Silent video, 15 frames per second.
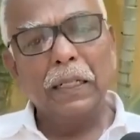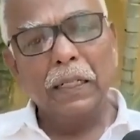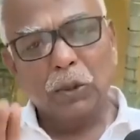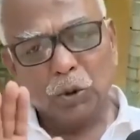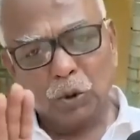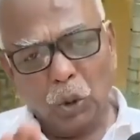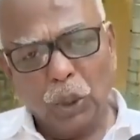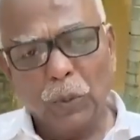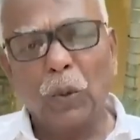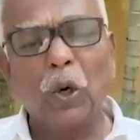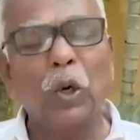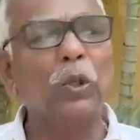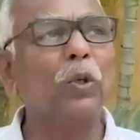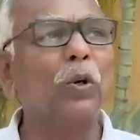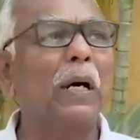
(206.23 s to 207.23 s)
నీకు సోయి
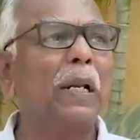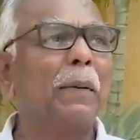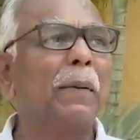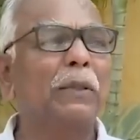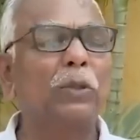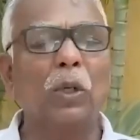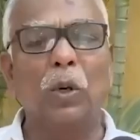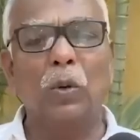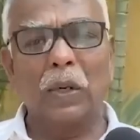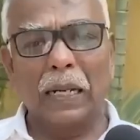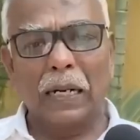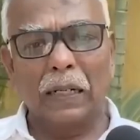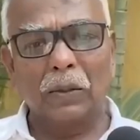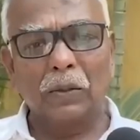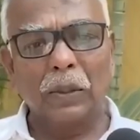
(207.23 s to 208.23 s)
పోగొట్టుకోవాలి మత్తులో
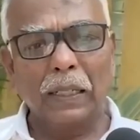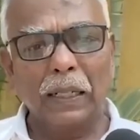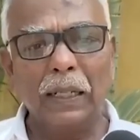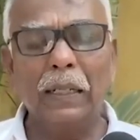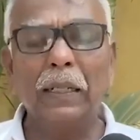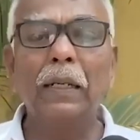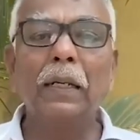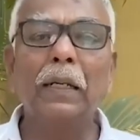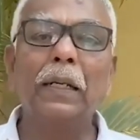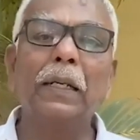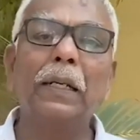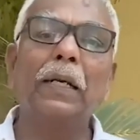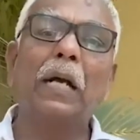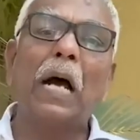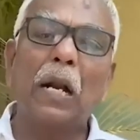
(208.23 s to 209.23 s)
ఉండాలనుకుంటే
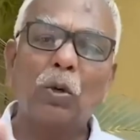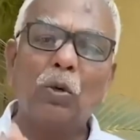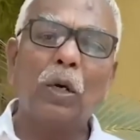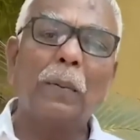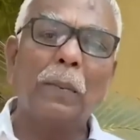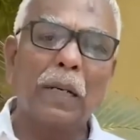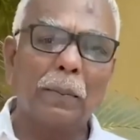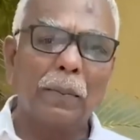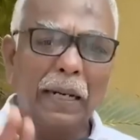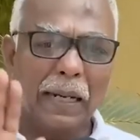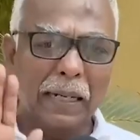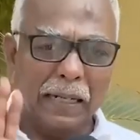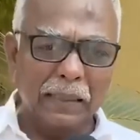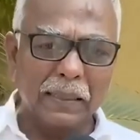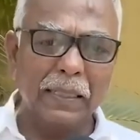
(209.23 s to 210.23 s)
నీకు అనుకూలమైన
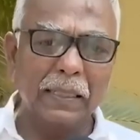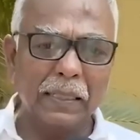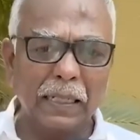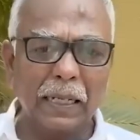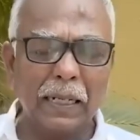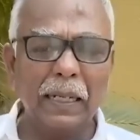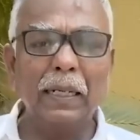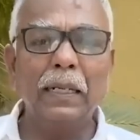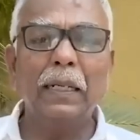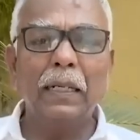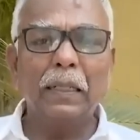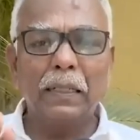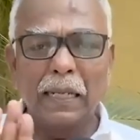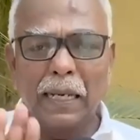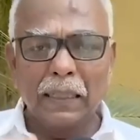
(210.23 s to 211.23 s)
మీడియాను ఆశ్రయించాలి
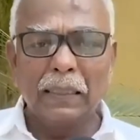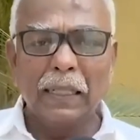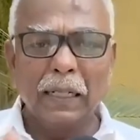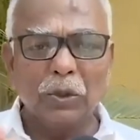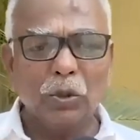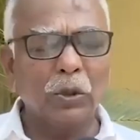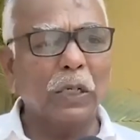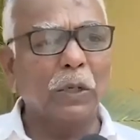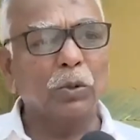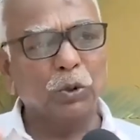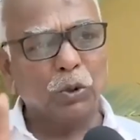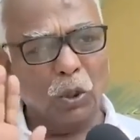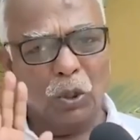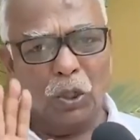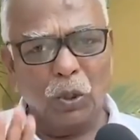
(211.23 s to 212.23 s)
ఏది తేల్చుకుంటావు
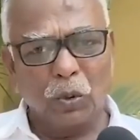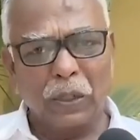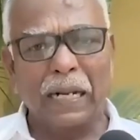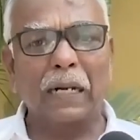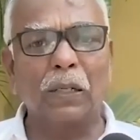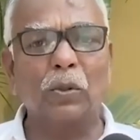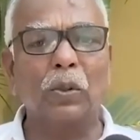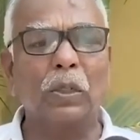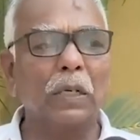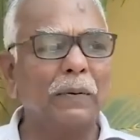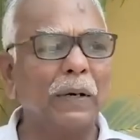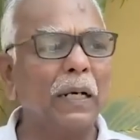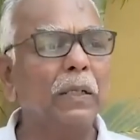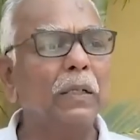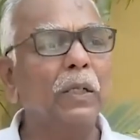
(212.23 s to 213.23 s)
నువ్వు సోయిలో
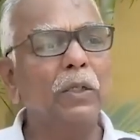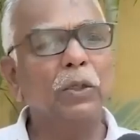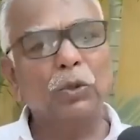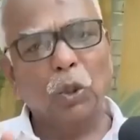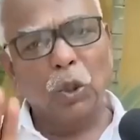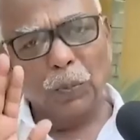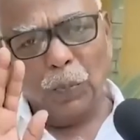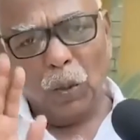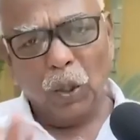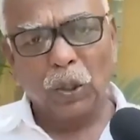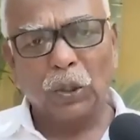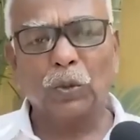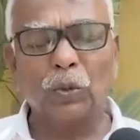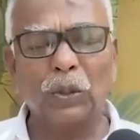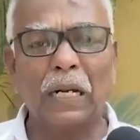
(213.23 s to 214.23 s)
ఉండాలనుకుంటున్నావా సోయి
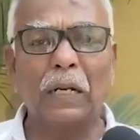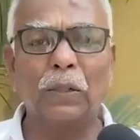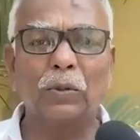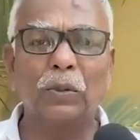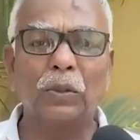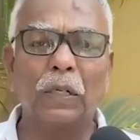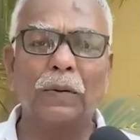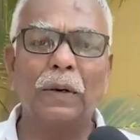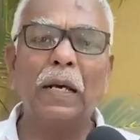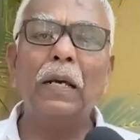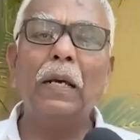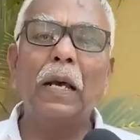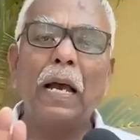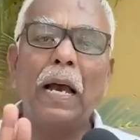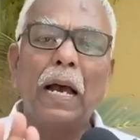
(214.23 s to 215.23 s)
పోగొట్టుకుంటావనుకుంటున్నావా
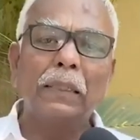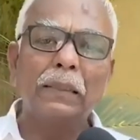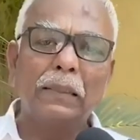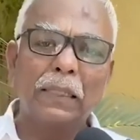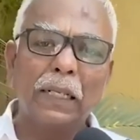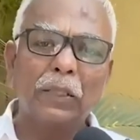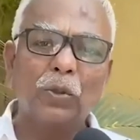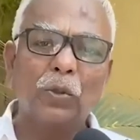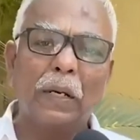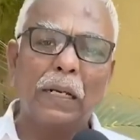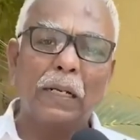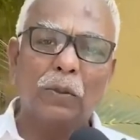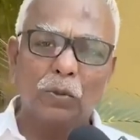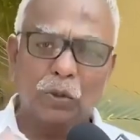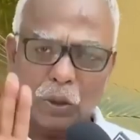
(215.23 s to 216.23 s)
అది
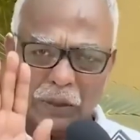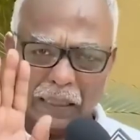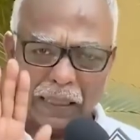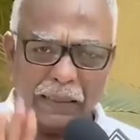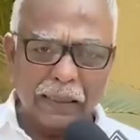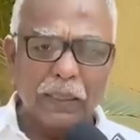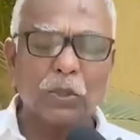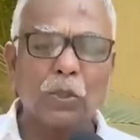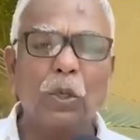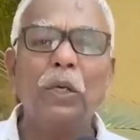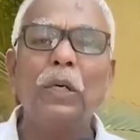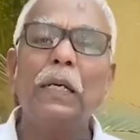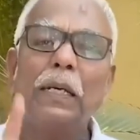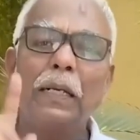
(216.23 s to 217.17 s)
తేల్చుకోవాలి నువ్వు తొందరగా తేల్చుకో